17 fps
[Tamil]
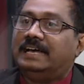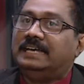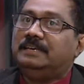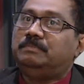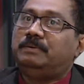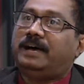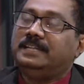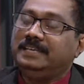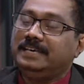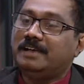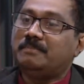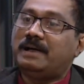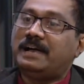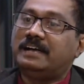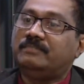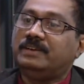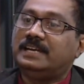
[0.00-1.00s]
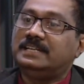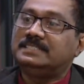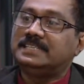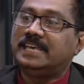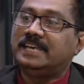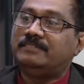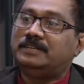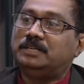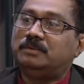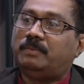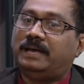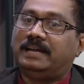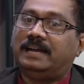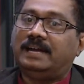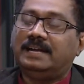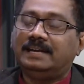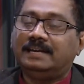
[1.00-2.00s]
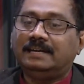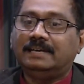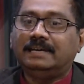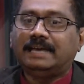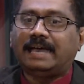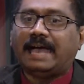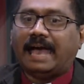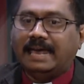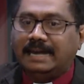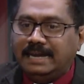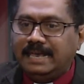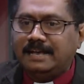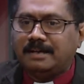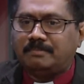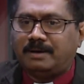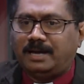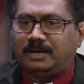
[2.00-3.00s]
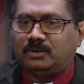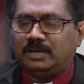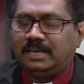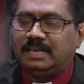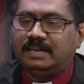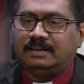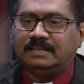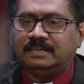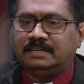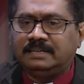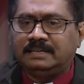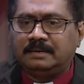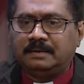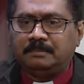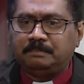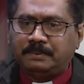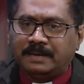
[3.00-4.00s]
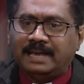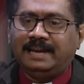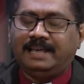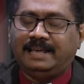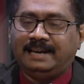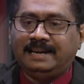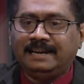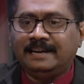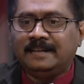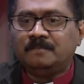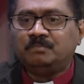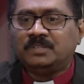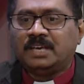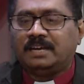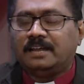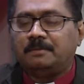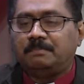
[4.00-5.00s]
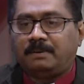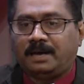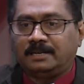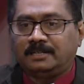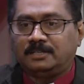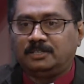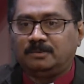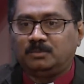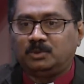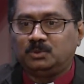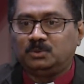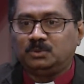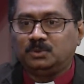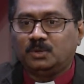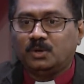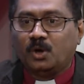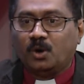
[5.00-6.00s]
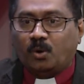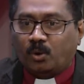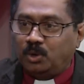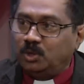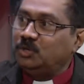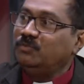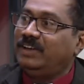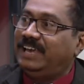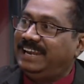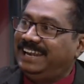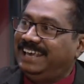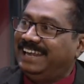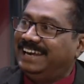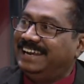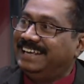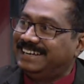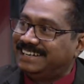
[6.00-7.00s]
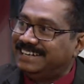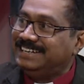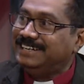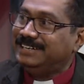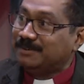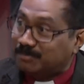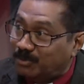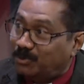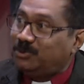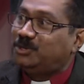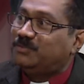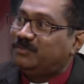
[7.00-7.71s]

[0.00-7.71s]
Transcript: இப்போ அதிகமாக வேலை செய்ய வேண்டுமானால் அநேகமானவர் இங்கே இருக்கின்ற பலர் நான் பார்க்கின்ற போது ஒரு வேலை அல்ல ரெண்டு மூன்று